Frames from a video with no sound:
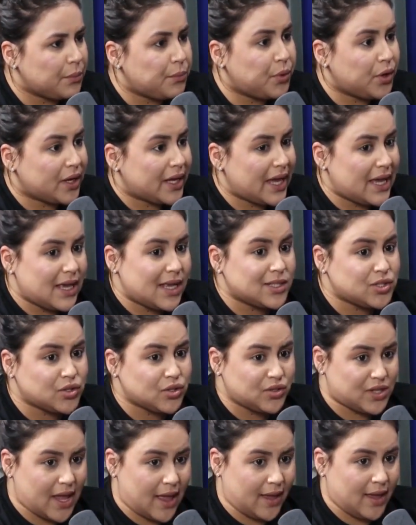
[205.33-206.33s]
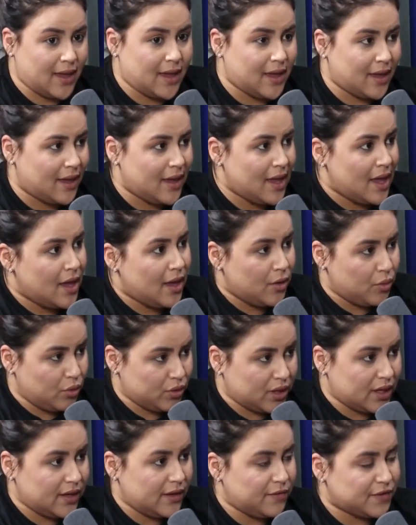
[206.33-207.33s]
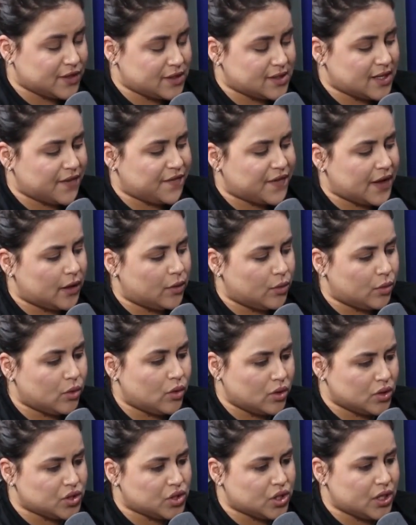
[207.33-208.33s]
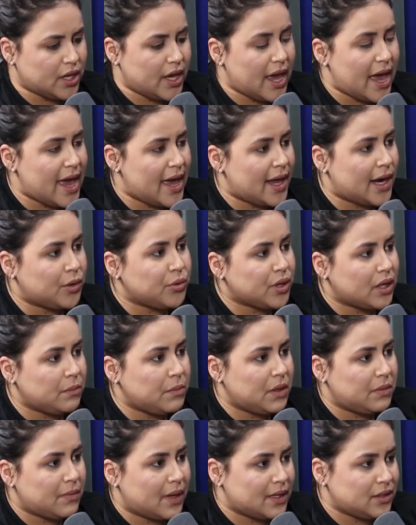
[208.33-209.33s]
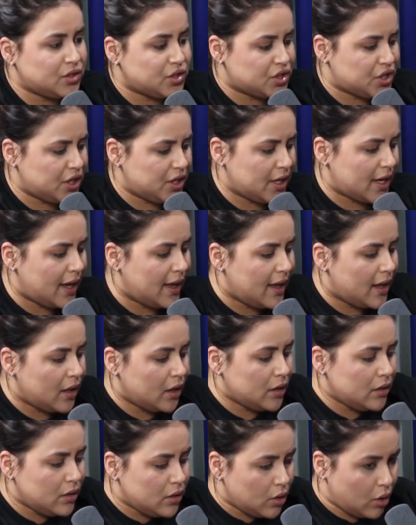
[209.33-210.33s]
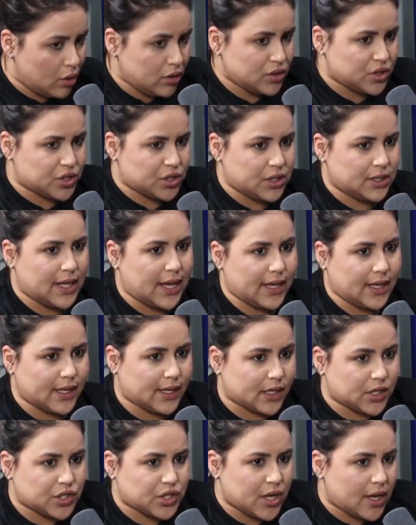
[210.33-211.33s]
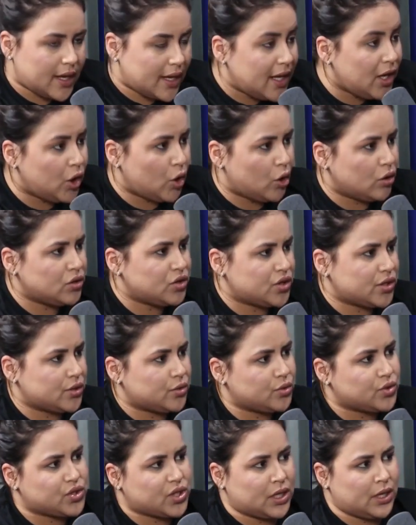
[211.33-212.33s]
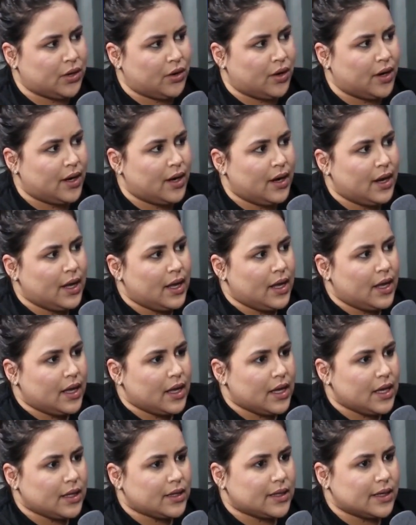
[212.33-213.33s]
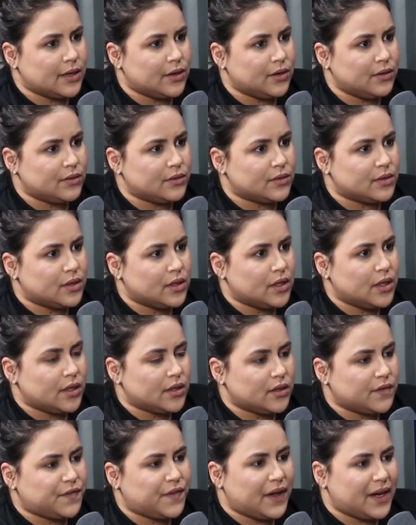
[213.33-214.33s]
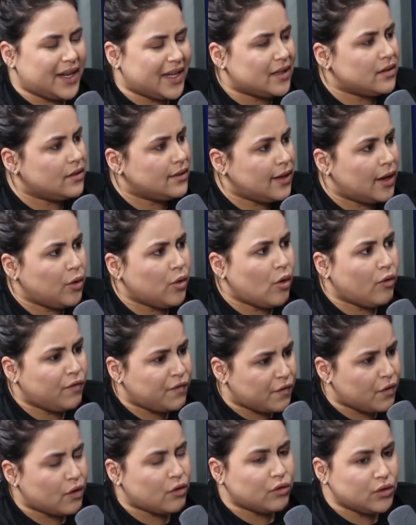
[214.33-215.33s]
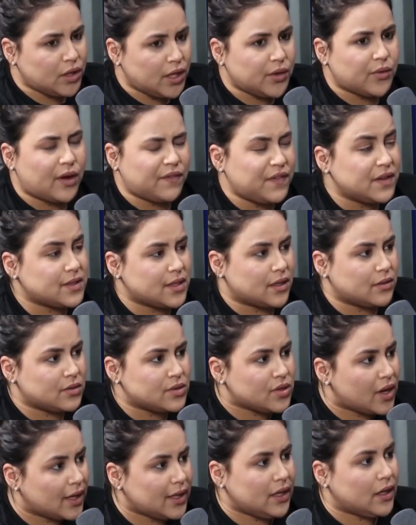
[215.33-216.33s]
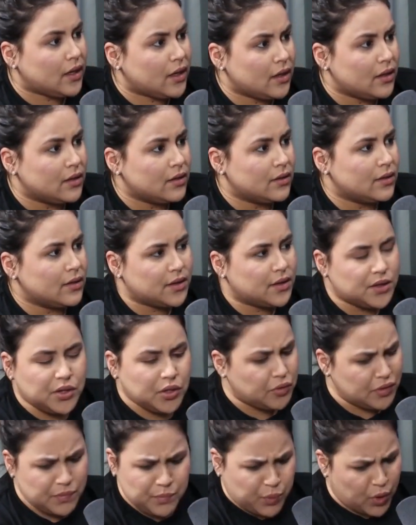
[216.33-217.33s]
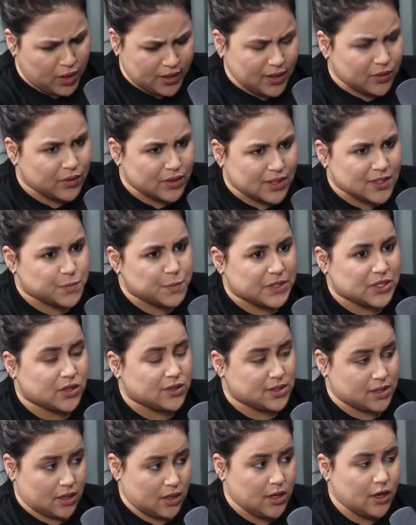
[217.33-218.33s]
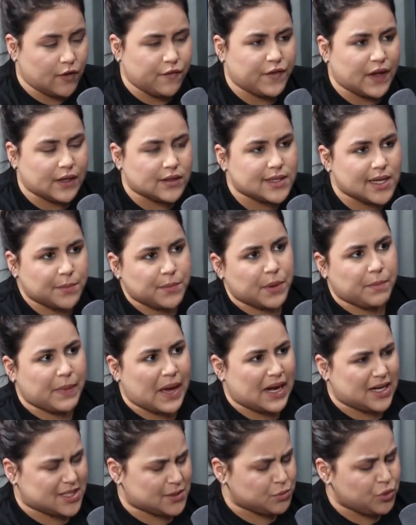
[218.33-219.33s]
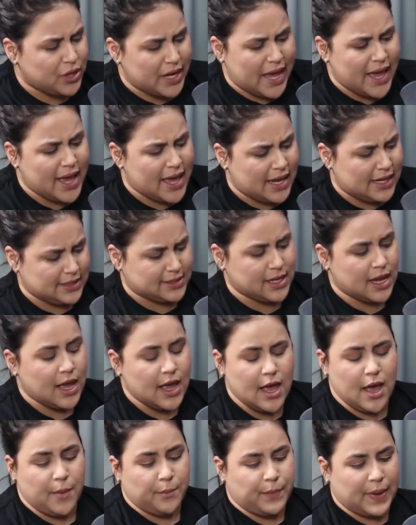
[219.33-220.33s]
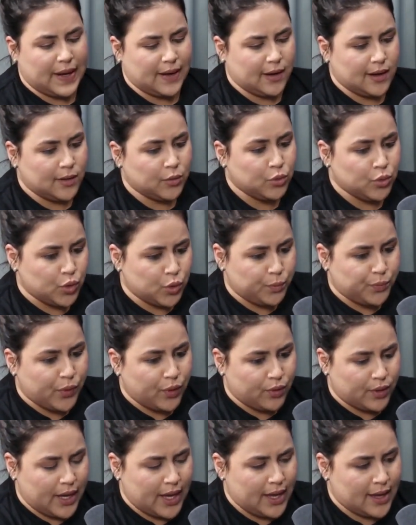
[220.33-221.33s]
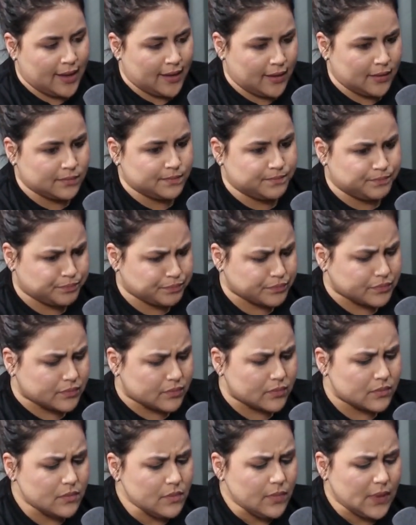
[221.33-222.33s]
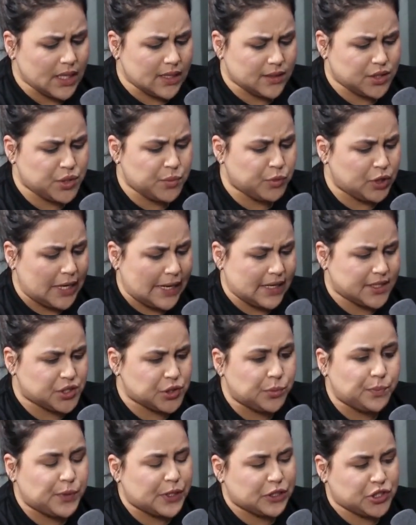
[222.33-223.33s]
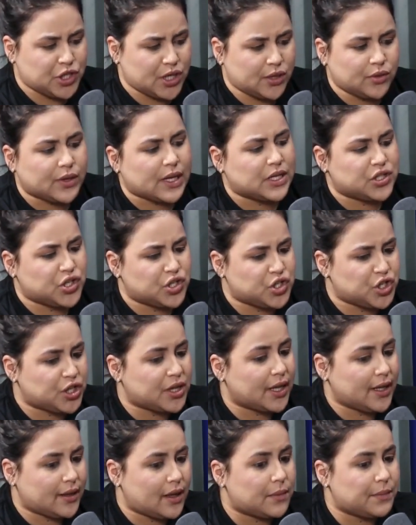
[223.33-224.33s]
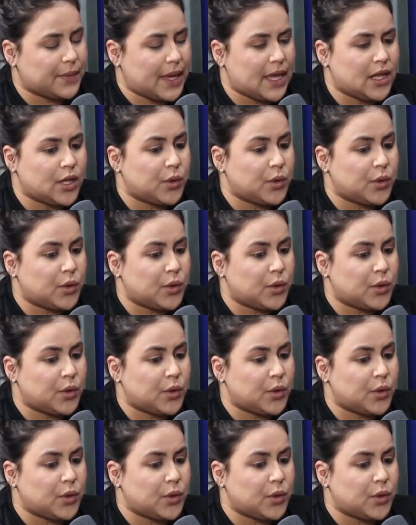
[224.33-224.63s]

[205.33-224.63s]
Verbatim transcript: Porque isso daí, o que você falou hoje, era o que me mantinha longe da igreja e longe do Senhor. Meu Deus. Então, eu falei: Não, eu vou continuar fazendo isso aqui. Não importa quantas pessoas. E eu falo sempre para as mulheres, para um grupo. É, de mulheres de um projeto que a gente tem também.